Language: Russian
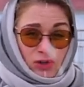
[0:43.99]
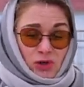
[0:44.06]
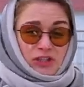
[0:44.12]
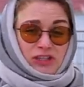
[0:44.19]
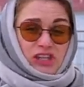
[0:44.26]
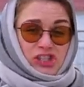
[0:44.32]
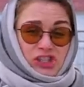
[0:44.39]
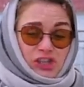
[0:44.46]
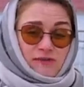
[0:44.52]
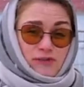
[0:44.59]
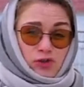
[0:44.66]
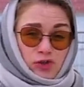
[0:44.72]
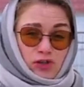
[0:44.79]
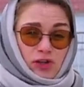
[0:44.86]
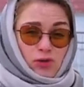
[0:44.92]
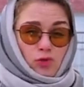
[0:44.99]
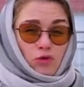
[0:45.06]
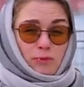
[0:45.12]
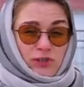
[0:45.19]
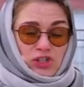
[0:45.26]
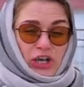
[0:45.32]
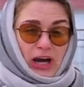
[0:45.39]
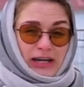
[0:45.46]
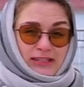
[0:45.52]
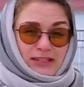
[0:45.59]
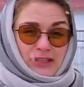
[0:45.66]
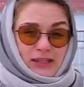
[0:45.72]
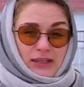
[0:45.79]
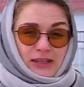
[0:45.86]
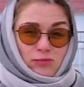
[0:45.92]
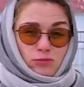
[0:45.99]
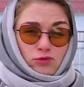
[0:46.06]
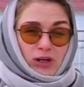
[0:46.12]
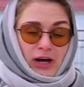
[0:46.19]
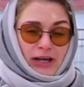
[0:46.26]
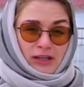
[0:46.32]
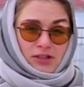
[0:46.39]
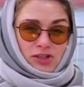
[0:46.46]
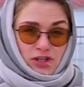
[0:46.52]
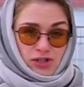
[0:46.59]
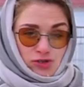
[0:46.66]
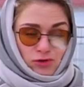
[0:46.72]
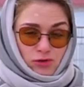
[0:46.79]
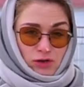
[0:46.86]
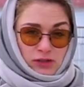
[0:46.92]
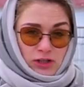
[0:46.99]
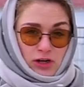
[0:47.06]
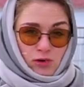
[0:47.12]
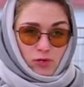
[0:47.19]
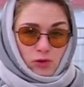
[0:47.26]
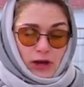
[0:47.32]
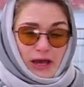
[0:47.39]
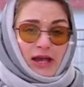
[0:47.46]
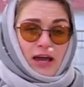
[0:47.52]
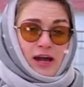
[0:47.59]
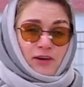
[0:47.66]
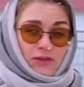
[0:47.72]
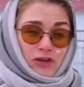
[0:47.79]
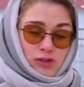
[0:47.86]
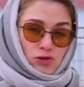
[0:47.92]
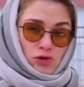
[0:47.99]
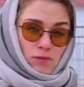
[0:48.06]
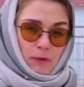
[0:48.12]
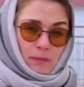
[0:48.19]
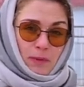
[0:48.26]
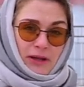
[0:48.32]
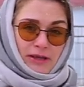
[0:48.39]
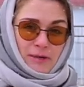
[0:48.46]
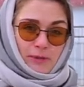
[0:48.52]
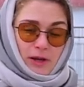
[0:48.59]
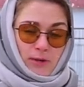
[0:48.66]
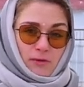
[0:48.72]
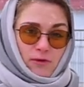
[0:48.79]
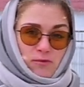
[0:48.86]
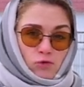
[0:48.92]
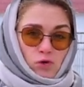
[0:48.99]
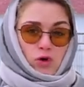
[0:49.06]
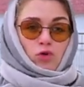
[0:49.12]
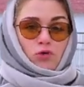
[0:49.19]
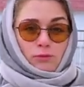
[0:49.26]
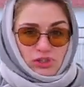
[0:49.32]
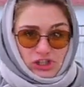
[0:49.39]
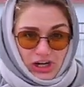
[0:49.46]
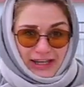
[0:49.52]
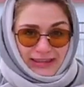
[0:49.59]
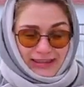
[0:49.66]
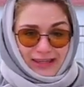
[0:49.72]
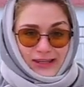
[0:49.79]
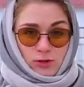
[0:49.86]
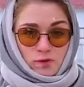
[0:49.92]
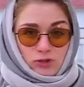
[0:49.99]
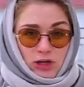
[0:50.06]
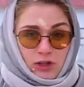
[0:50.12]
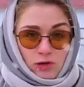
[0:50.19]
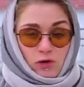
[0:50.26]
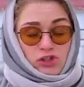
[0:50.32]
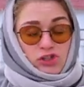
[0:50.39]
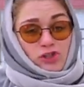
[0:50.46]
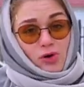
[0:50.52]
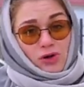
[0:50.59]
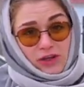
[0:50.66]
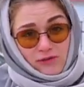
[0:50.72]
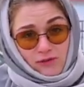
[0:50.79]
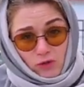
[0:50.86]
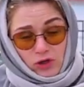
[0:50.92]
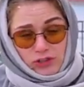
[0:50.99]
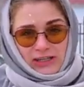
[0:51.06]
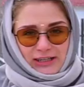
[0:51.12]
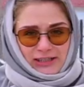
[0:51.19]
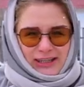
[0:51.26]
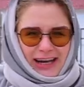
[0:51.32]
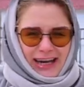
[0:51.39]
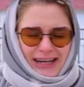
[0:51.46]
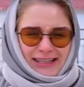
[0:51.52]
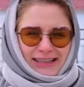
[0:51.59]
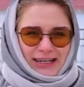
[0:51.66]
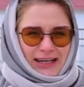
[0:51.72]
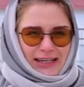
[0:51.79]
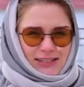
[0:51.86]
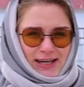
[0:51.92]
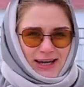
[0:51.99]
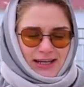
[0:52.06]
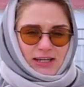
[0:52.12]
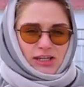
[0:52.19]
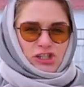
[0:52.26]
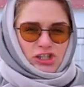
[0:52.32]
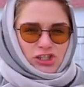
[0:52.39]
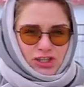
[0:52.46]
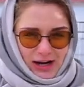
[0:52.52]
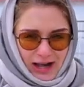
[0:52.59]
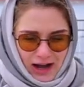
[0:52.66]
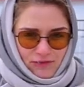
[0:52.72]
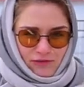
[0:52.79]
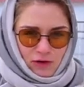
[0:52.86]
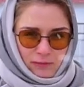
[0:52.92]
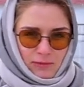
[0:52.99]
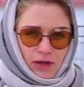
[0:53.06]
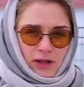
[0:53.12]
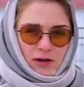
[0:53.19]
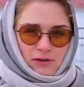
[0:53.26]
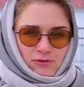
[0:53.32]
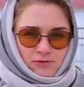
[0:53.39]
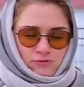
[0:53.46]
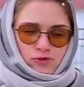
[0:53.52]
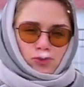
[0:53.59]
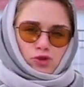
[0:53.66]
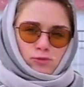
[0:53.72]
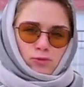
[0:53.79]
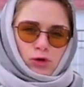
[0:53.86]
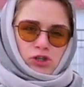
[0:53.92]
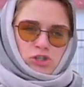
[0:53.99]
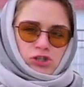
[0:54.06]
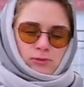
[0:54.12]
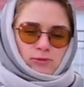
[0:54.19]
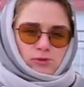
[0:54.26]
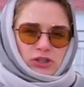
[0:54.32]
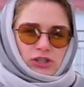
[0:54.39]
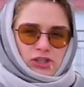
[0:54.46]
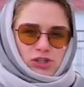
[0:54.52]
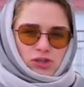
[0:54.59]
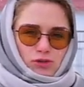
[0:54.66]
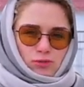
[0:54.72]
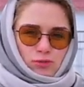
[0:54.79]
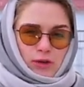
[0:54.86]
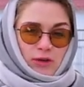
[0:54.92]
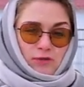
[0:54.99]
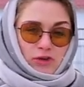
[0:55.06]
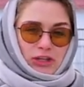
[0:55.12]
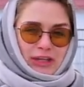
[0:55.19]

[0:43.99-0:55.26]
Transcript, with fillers: Тот решил все-таки убежать и ударил женщину-контролера в лицо и попал ей прямо в ухо. Убежать таки удалось, но его догнали и наказали штрафом в чуть больше, чем 1000 рублей.